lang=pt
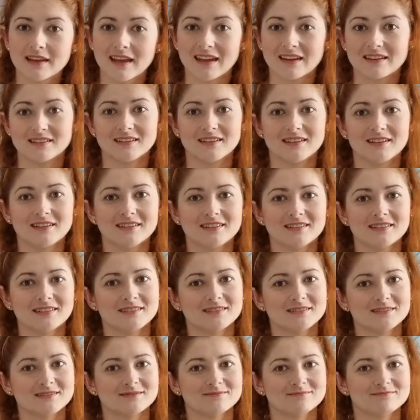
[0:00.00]
É, gente.
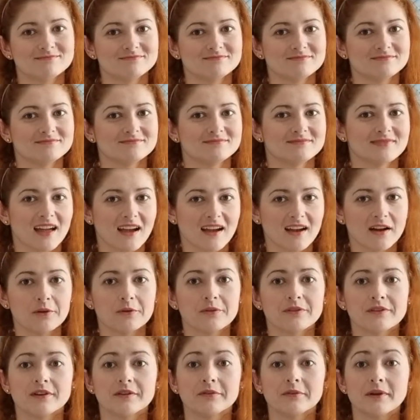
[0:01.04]
Tá
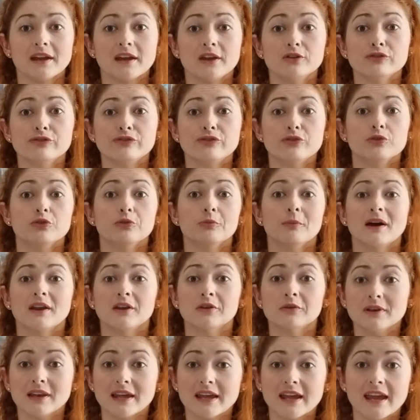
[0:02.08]
causando aí no fundo, mas
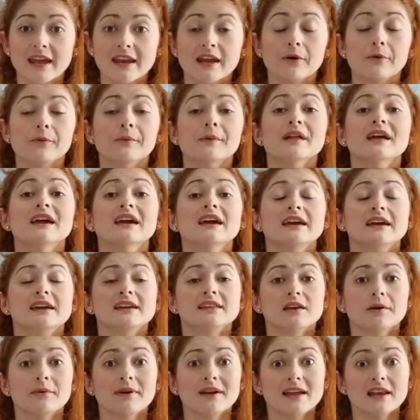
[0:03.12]
não liguem não.
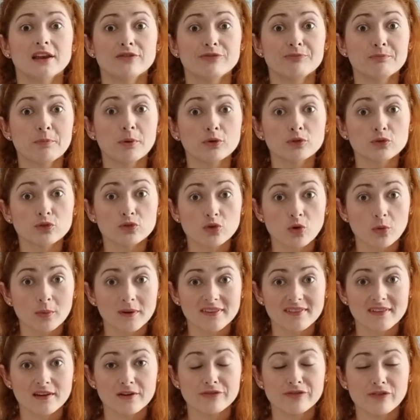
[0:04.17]
Então ele postou
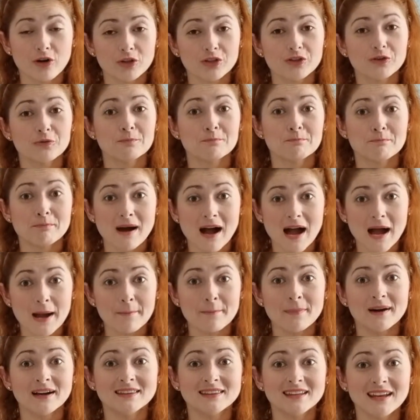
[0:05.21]
essa foto
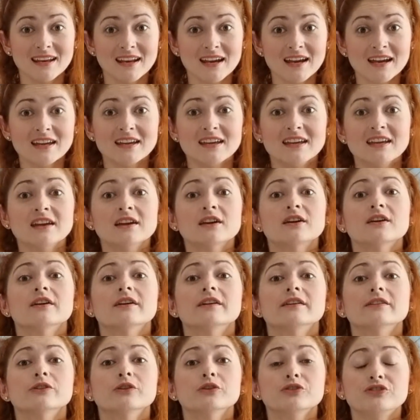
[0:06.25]
babadeira aí
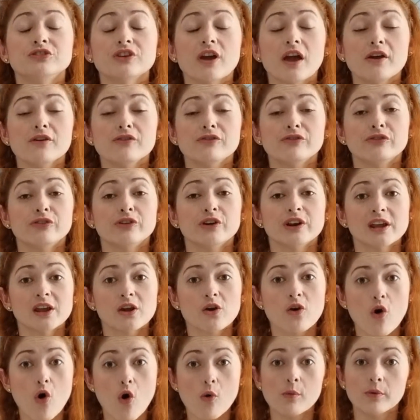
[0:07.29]
do Jeffrey
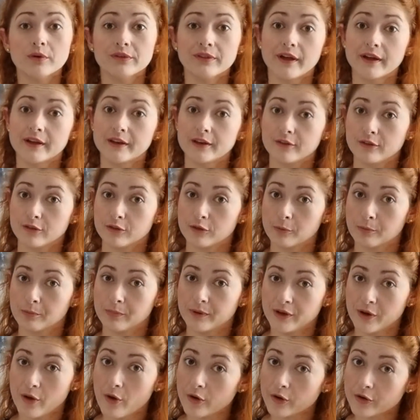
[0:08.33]
com o nariz do
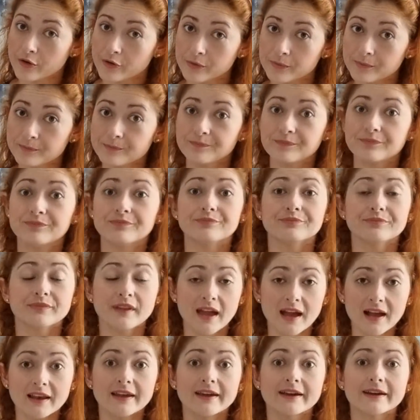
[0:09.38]
Pinóquio
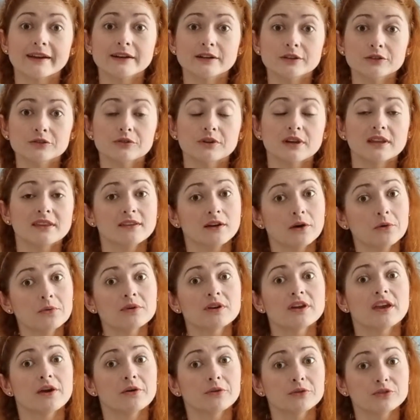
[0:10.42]
né, alegando
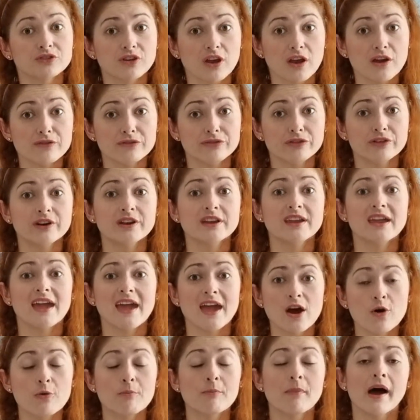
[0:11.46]
então que o Jeffrey
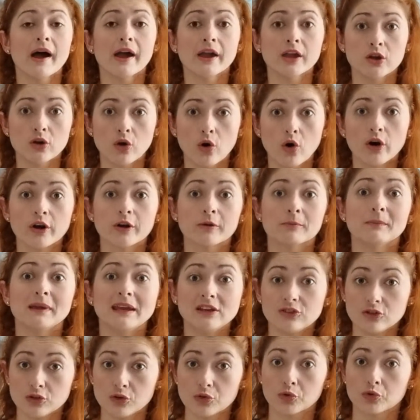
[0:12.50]
é o maior
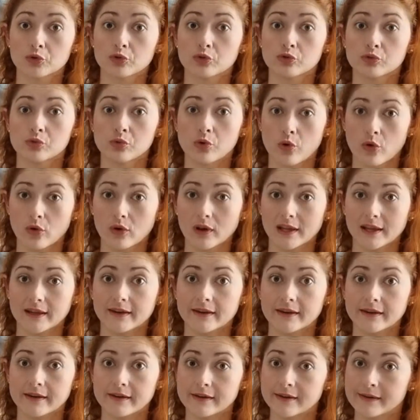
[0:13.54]
mentiroso do
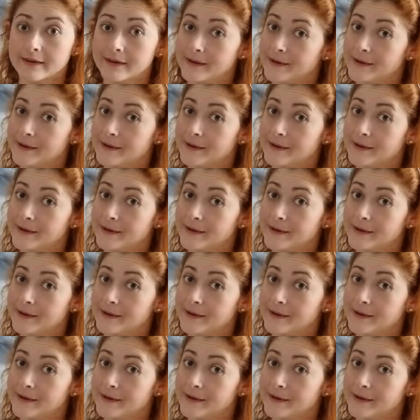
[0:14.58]
rolê, né?